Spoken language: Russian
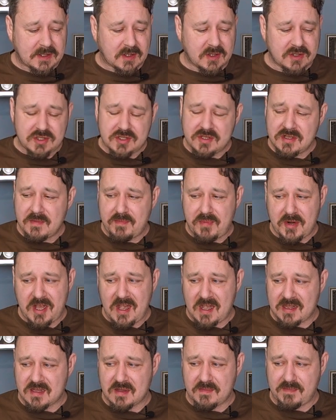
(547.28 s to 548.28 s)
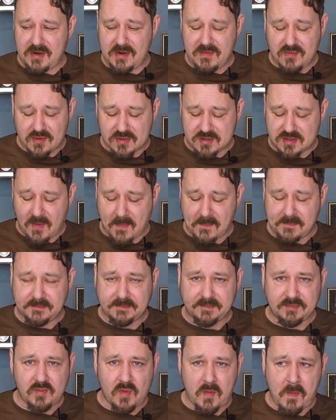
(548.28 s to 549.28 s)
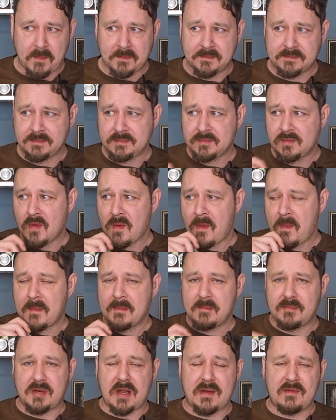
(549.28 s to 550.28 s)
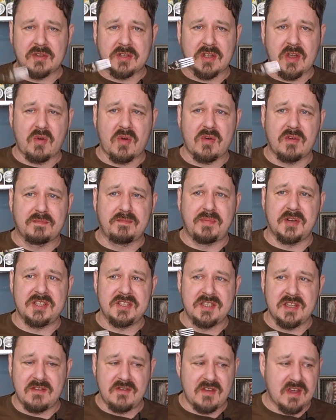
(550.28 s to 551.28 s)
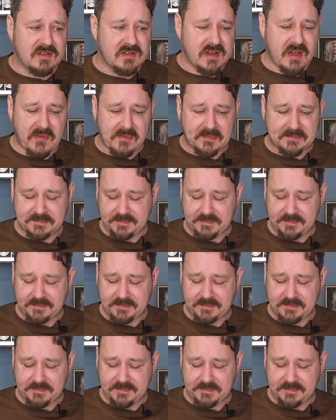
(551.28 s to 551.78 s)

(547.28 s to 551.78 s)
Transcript: Очень неприятный привкус. Прямо такой вот плесневелый.